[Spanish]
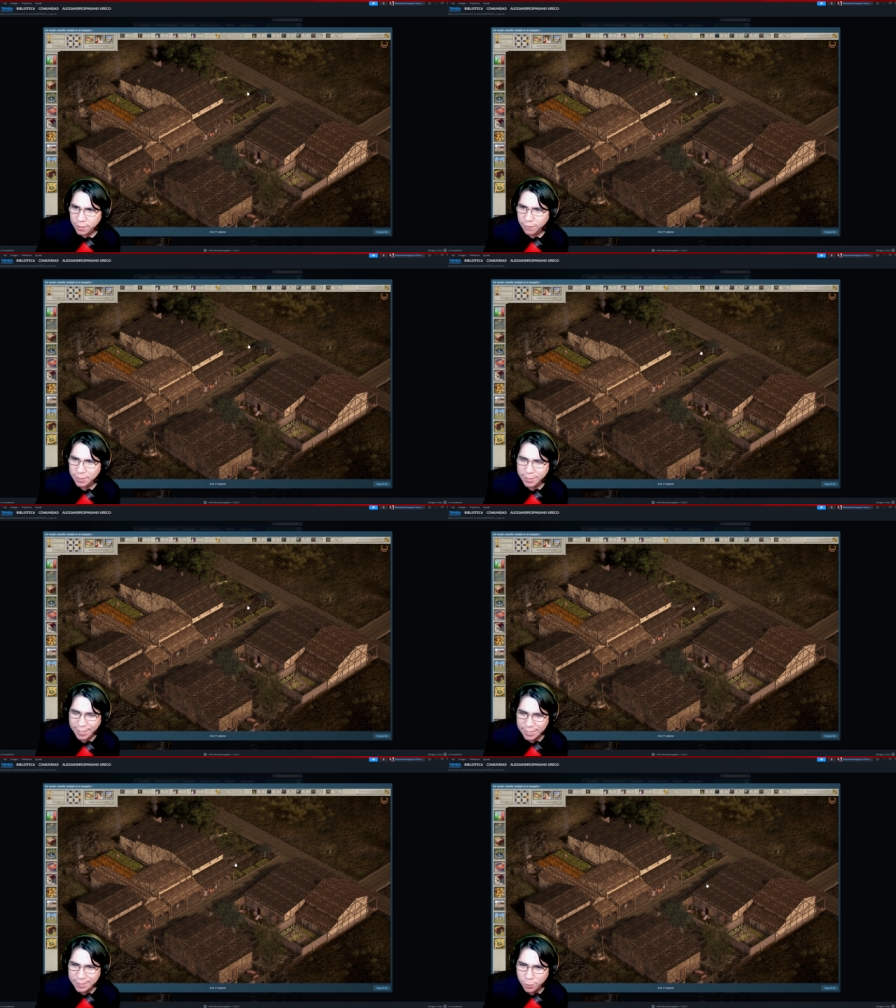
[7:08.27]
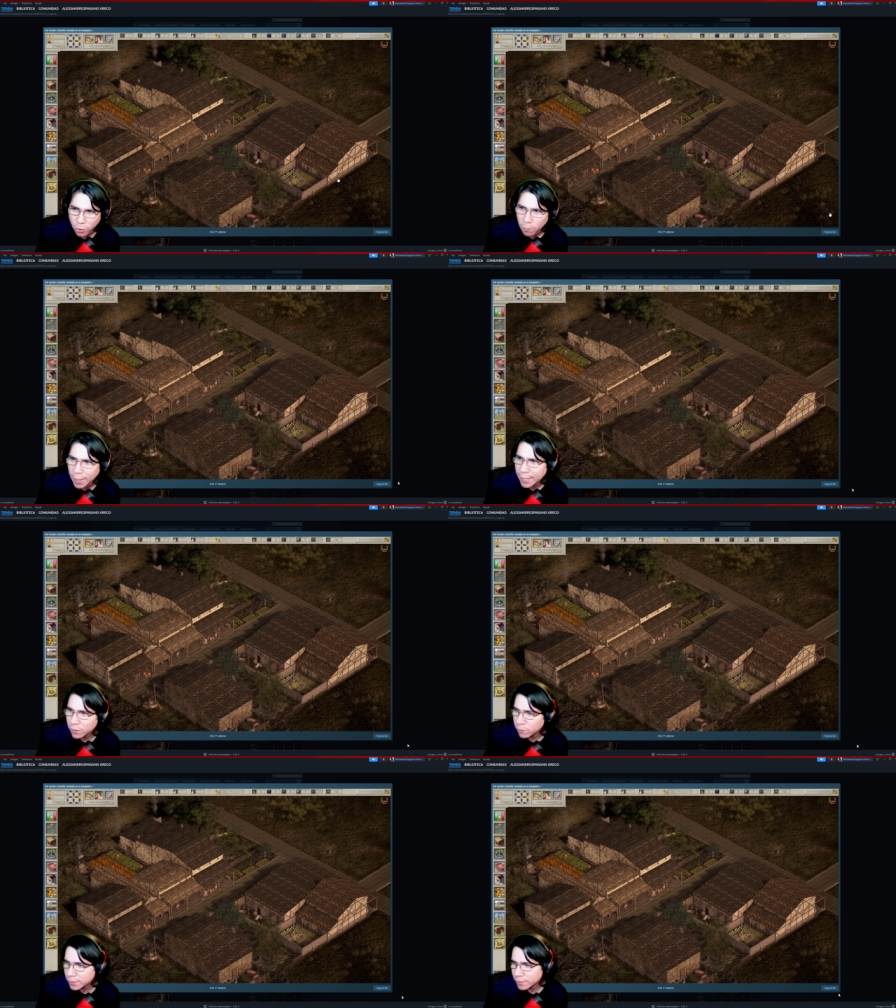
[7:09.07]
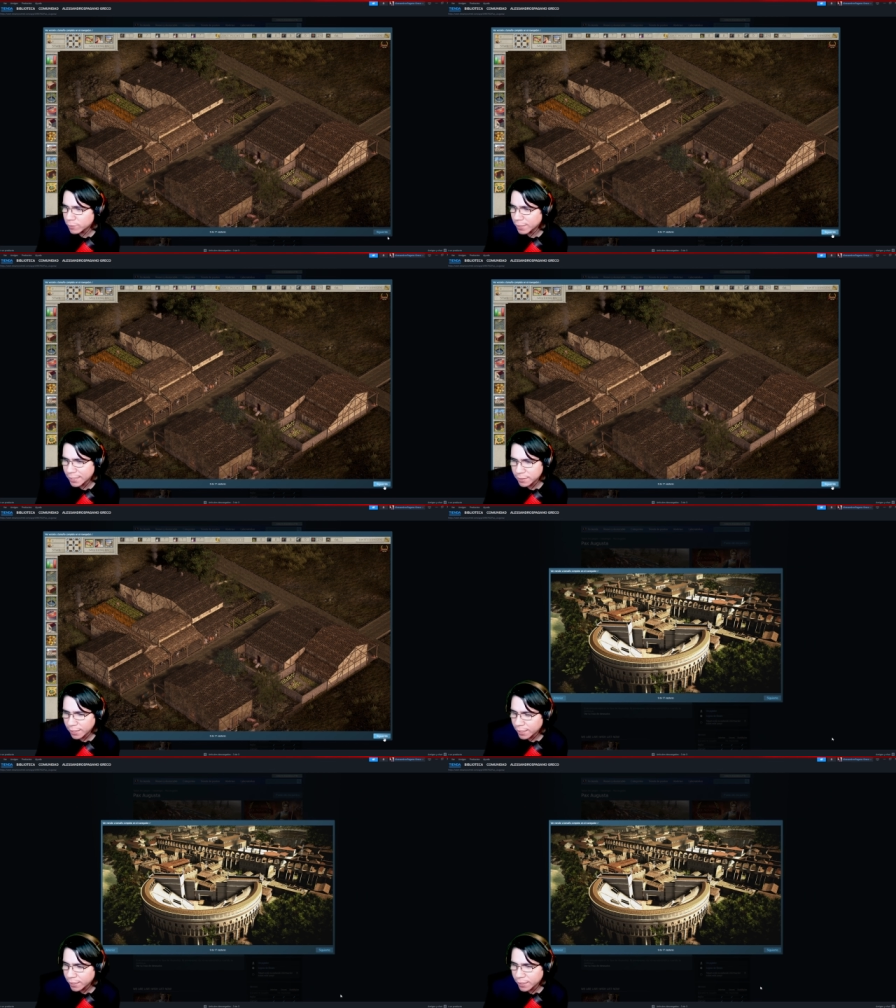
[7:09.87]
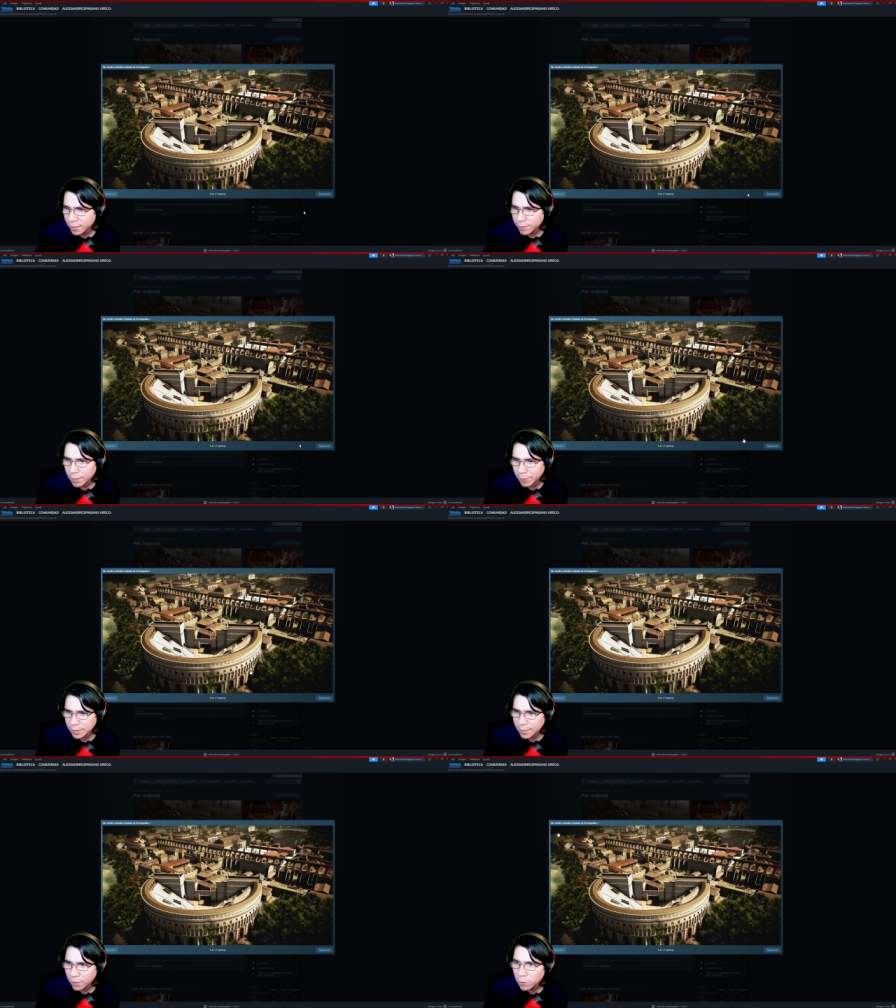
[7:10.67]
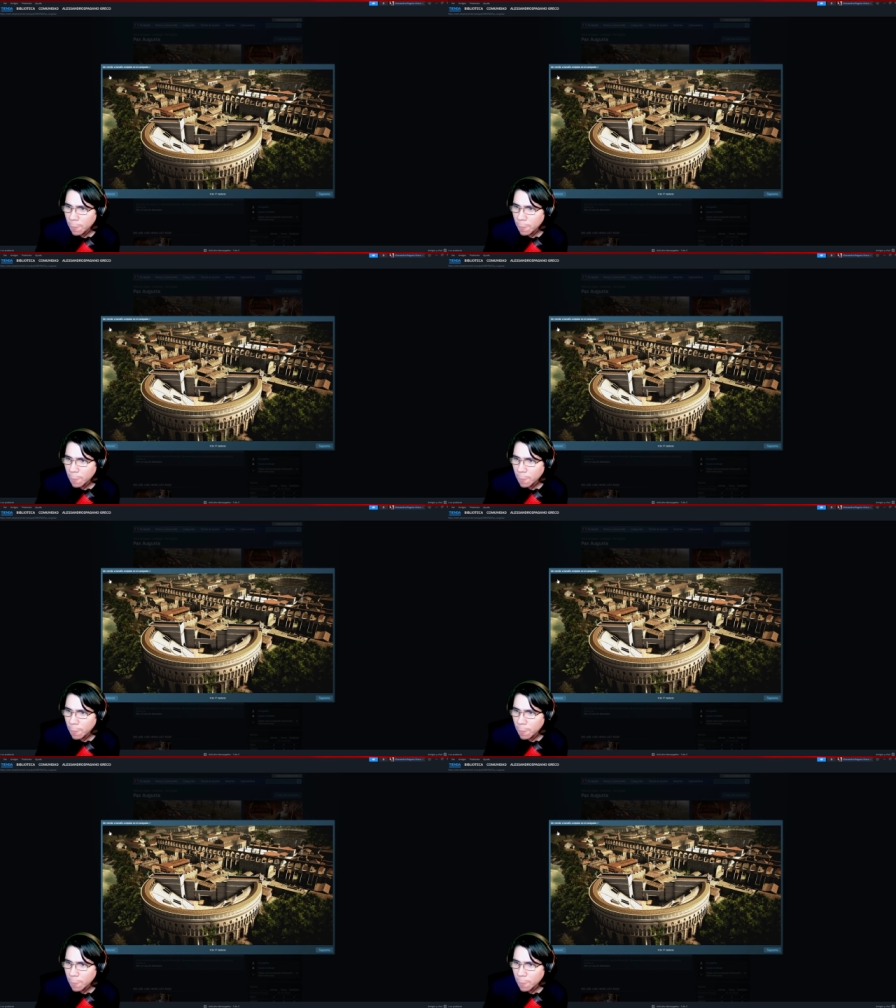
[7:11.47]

Va a tener calendario romano, va a tener una cantidad de, apartados.